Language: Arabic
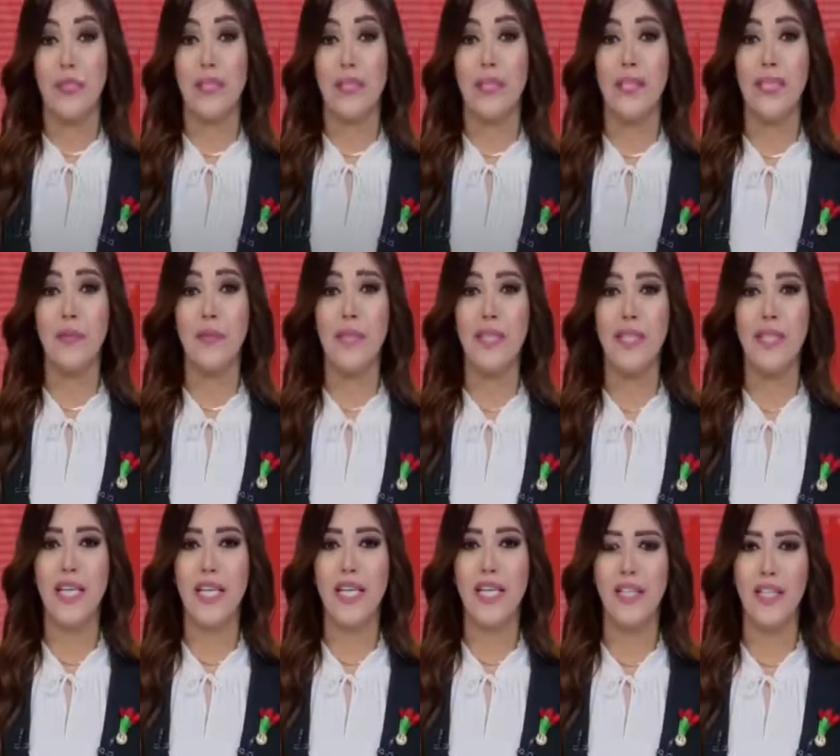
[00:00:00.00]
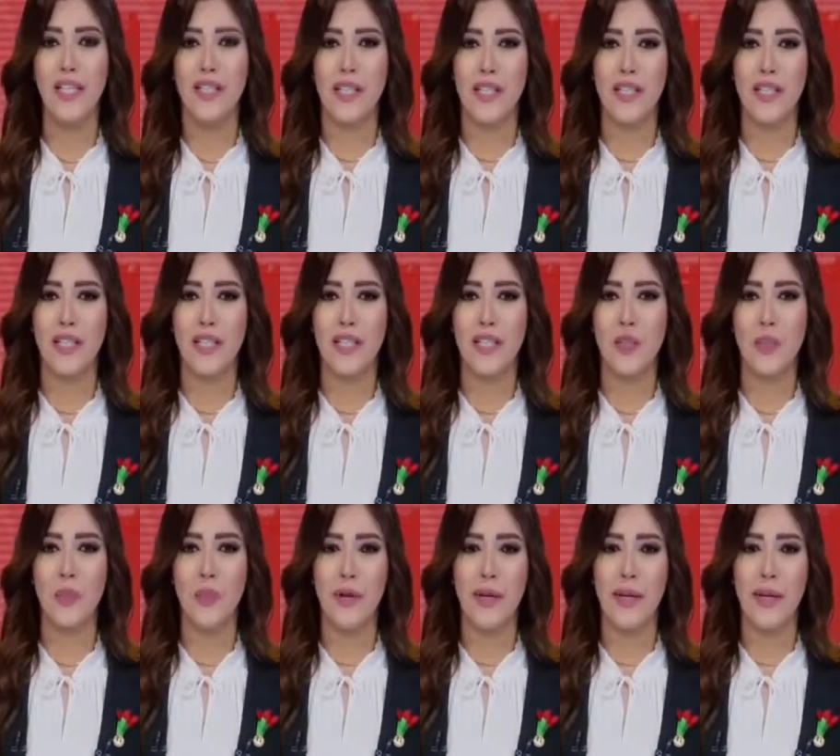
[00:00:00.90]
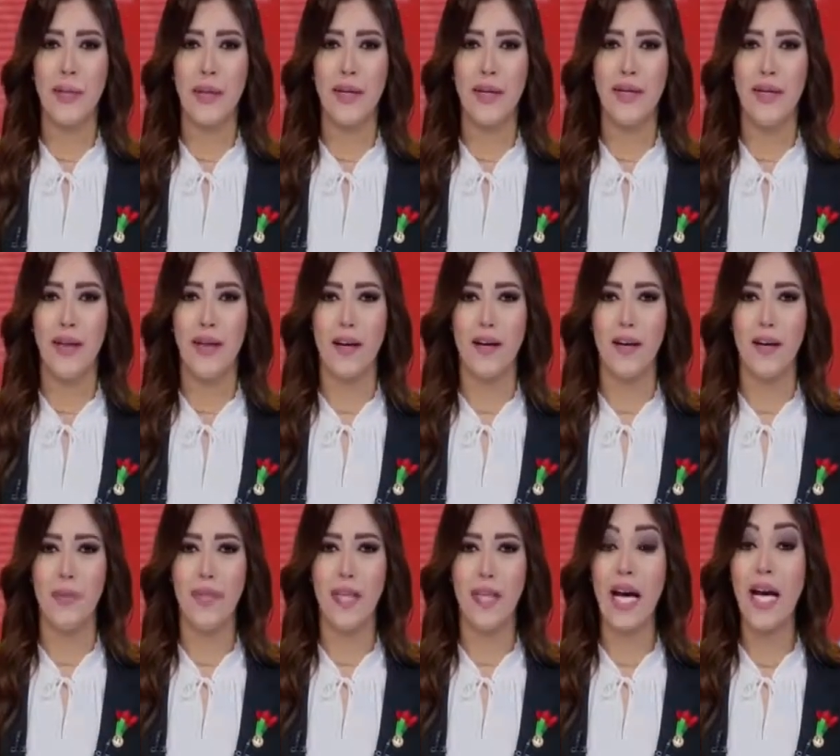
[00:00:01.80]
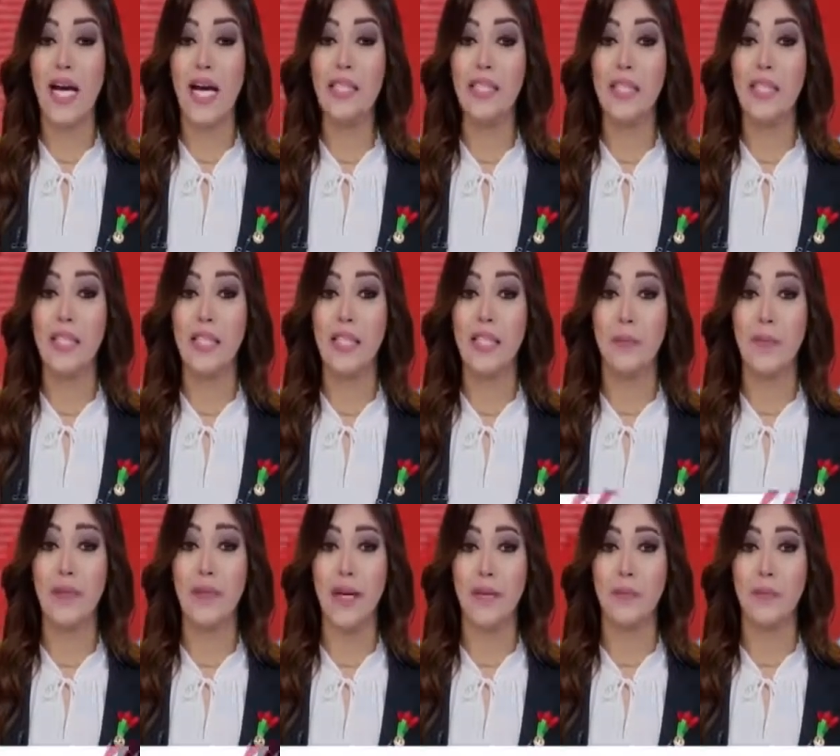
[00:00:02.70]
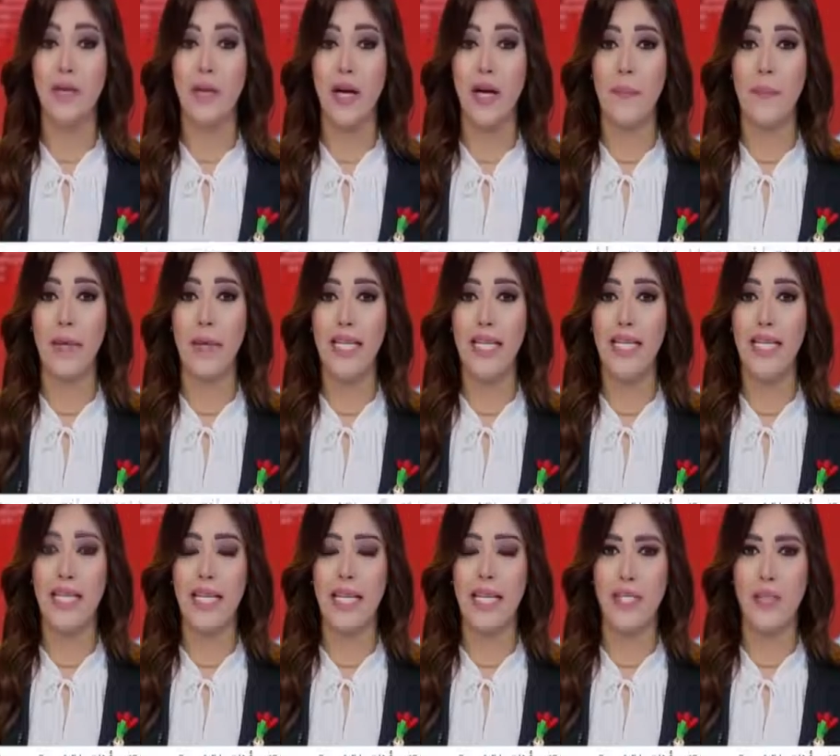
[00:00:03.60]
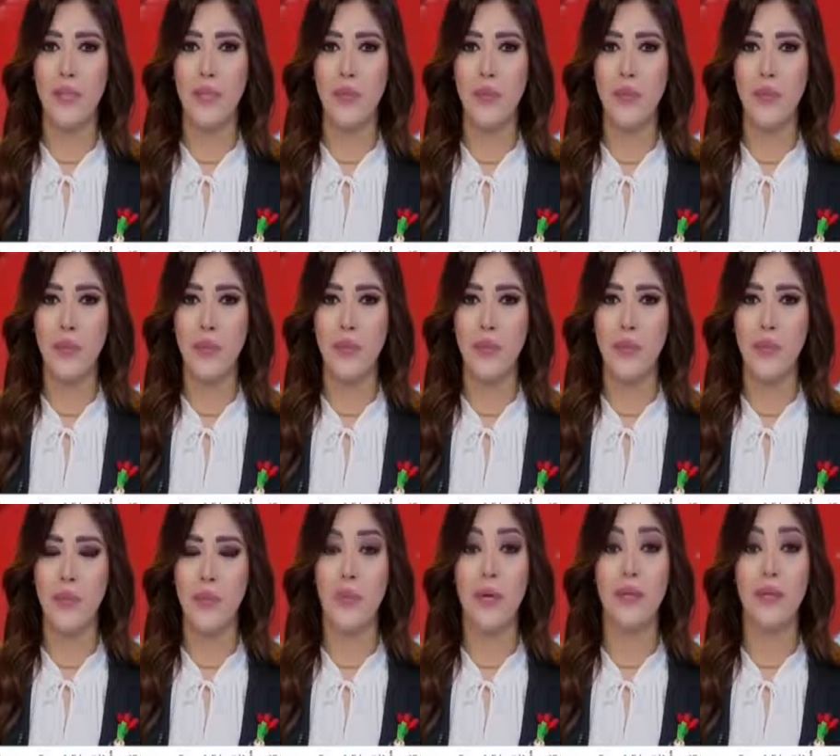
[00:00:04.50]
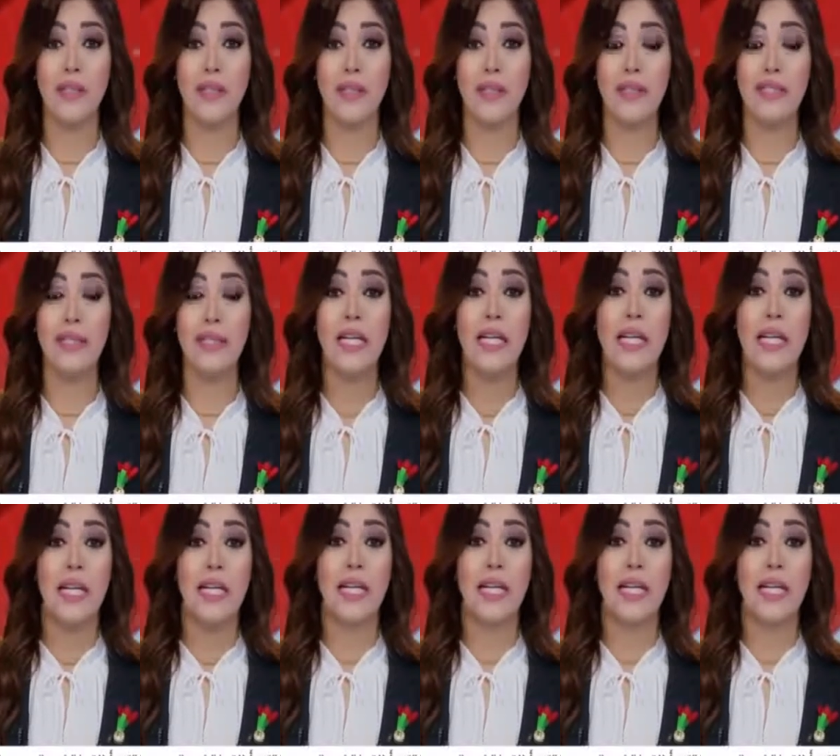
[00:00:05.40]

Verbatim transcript: من جانبه أشاد رئيس البرلمان العربي عادل بن عبد الرحمن العسومي بالمبادرات